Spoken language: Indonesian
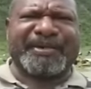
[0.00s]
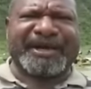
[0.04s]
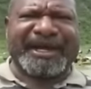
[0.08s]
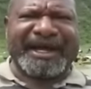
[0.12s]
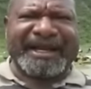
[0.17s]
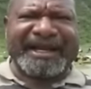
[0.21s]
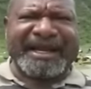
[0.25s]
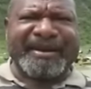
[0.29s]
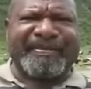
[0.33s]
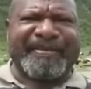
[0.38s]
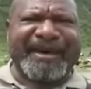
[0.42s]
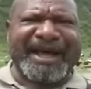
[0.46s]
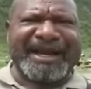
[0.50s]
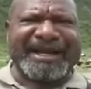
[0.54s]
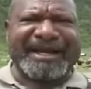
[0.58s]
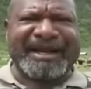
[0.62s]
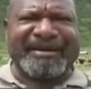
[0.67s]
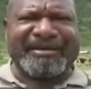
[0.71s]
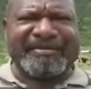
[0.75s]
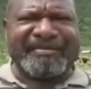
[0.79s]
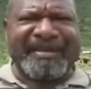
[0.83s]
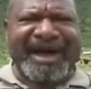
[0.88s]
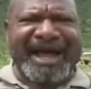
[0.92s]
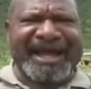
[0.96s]
ke depan
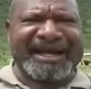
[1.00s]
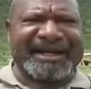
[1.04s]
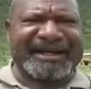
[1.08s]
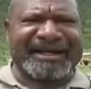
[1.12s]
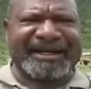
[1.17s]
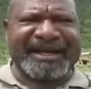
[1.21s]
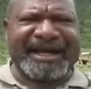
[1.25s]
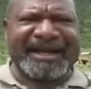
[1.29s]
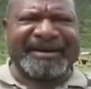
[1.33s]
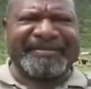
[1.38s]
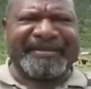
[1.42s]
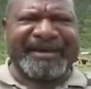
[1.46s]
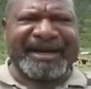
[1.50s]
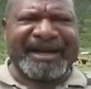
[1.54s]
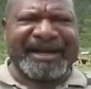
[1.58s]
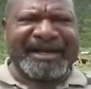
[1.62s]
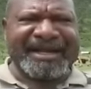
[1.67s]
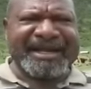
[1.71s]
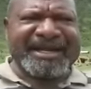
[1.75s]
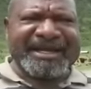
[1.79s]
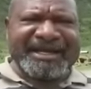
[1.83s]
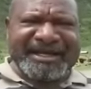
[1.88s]
lebih baik daripada